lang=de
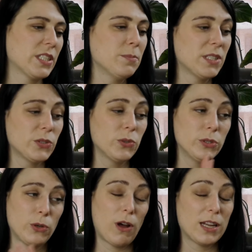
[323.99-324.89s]
Gibt
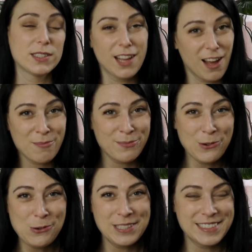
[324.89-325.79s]
natürlich noch andere
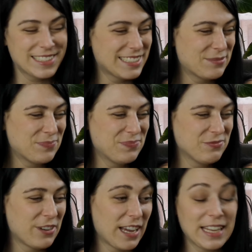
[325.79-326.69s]

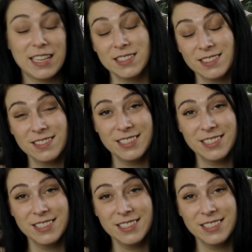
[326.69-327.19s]
Abmoos-Varianten,